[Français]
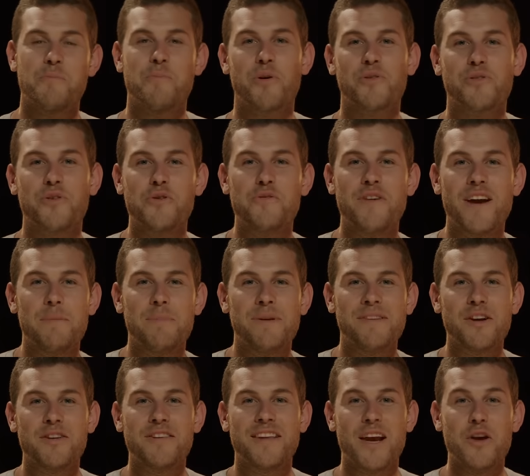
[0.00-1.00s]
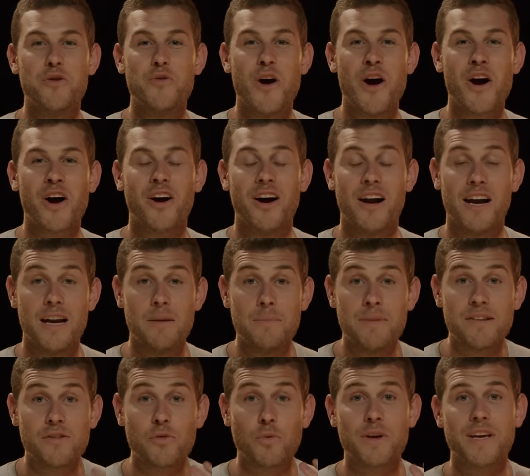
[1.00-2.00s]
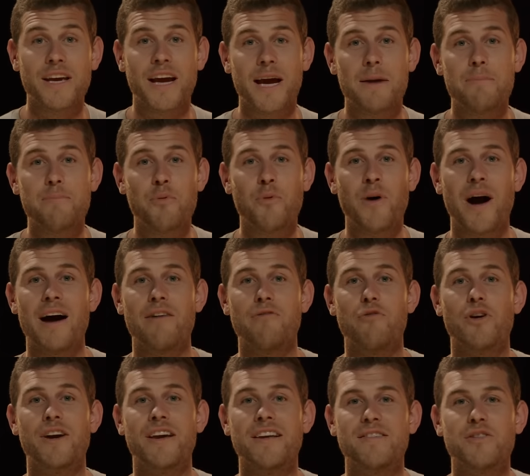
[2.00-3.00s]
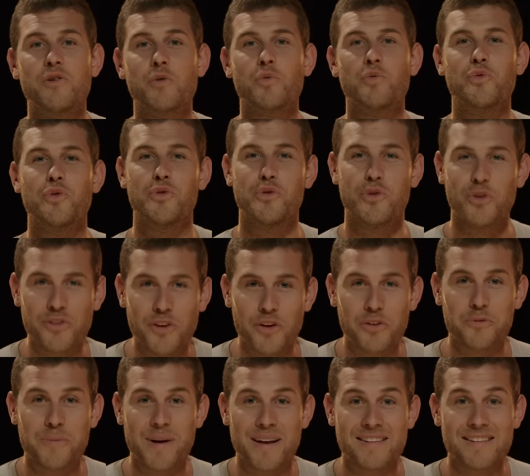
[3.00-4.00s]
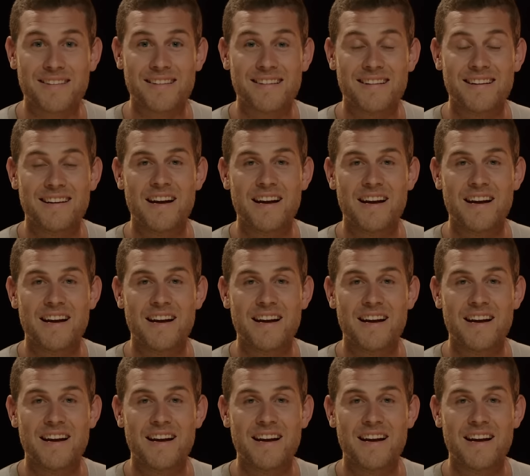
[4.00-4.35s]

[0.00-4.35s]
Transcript: pour ce nouvel épisode des Lueurs, l'émission qui répond à vos questions de 2h du mat.